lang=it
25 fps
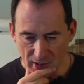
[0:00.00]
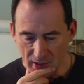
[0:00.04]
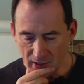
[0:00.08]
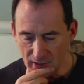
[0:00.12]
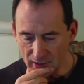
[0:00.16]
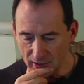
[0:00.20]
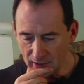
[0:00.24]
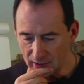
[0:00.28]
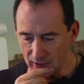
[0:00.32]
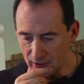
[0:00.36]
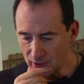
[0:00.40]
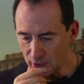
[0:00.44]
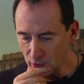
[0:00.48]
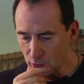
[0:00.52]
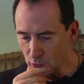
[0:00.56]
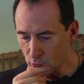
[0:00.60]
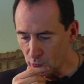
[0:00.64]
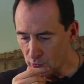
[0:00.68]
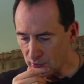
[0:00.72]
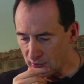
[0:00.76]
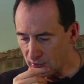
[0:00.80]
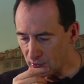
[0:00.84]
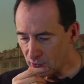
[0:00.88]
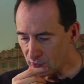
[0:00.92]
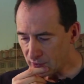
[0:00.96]
Uh,
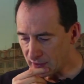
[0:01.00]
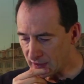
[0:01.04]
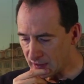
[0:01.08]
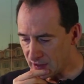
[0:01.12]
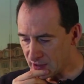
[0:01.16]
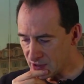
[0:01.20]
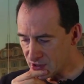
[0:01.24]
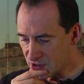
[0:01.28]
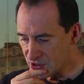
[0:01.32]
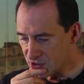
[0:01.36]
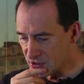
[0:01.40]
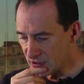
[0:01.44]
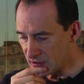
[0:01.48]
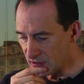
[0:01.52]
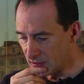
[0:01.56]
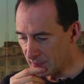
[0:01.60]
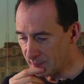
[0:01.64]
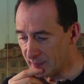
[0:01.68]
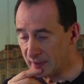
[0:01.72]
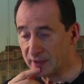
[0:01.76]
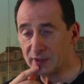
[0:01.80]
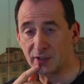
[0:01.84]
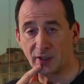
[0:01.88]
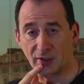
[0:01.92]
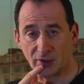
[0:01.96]
quello che
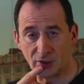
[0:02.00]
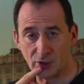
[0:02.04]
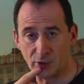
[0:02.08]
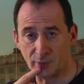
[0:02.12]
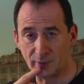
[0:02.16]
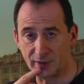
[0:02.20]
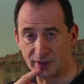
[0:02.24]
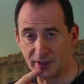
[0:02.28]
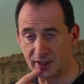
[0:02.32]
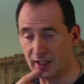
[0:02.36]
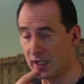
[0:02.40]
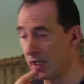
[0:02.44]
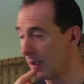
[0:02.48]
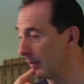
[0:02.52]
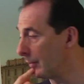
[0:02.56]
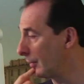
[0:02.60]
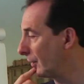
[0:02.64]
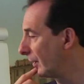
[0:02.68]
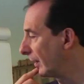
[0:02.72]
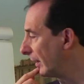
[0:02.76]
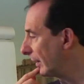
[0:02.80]
generalmente raccomandiamo